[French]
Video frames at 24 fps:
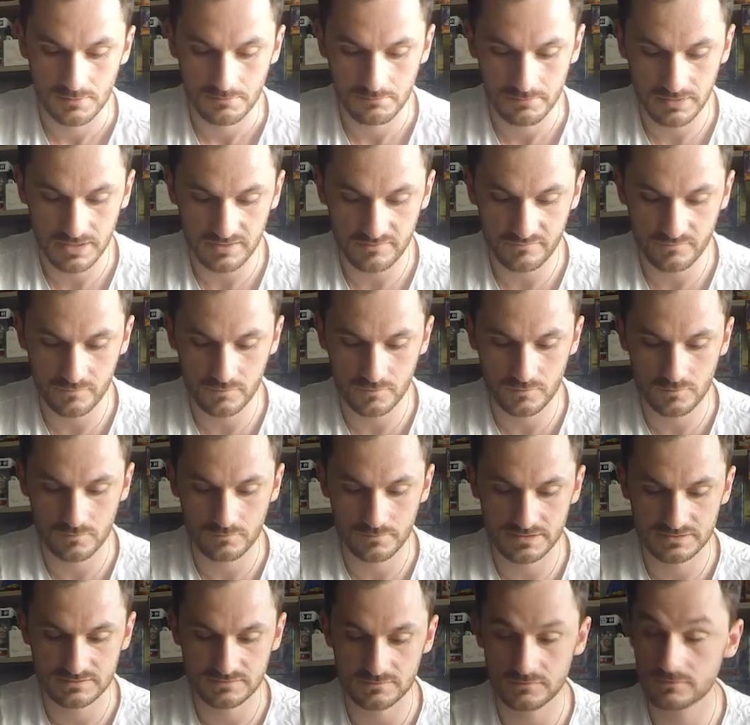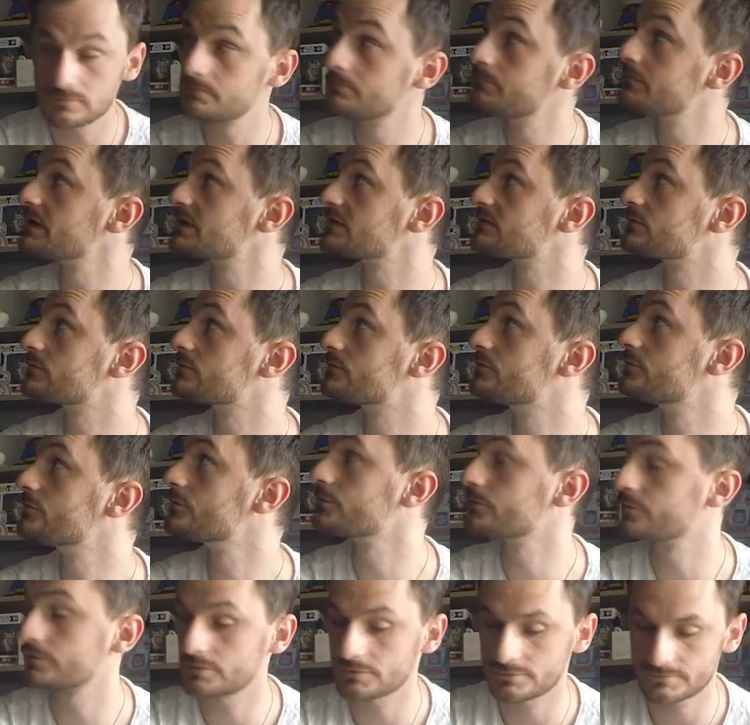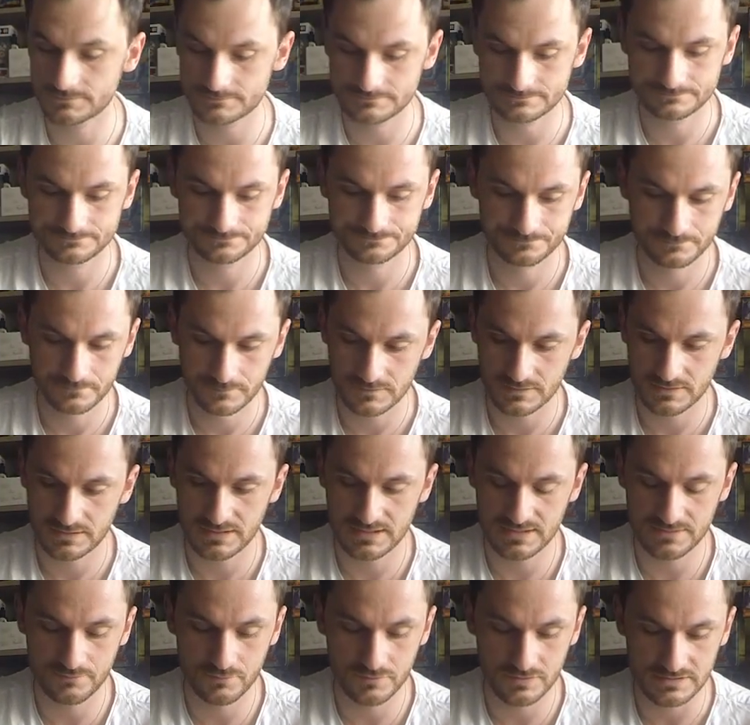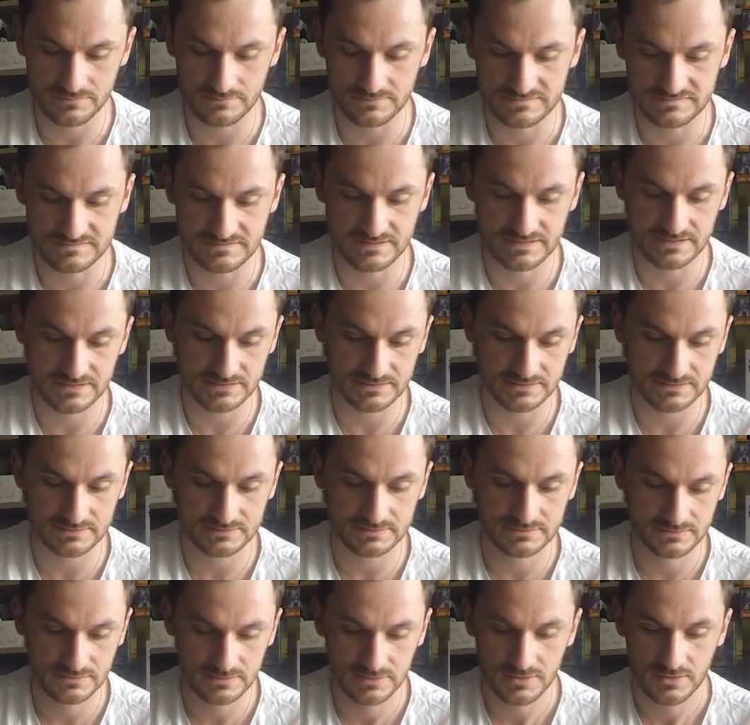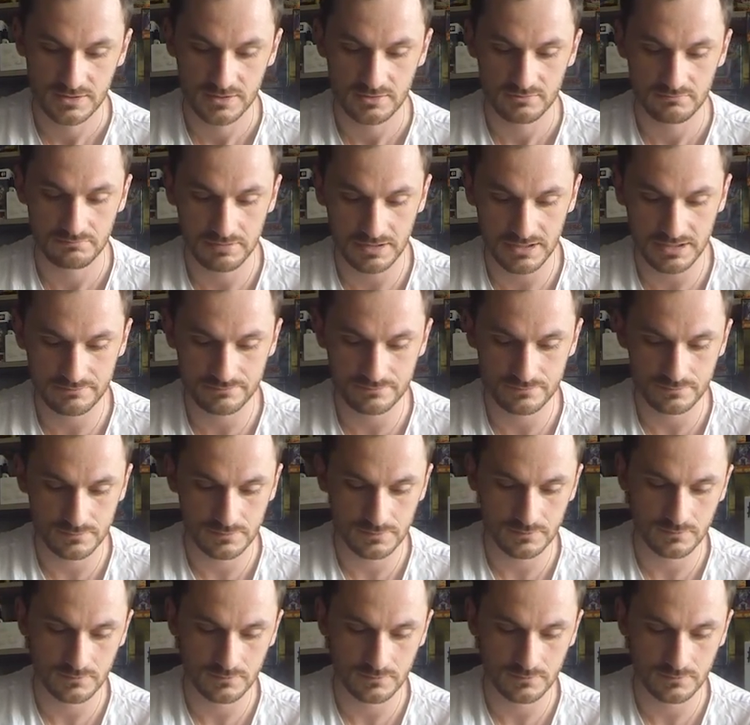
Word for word: Bravo combattant combattants Merce Fourrure, les boucs émissaires, Bram,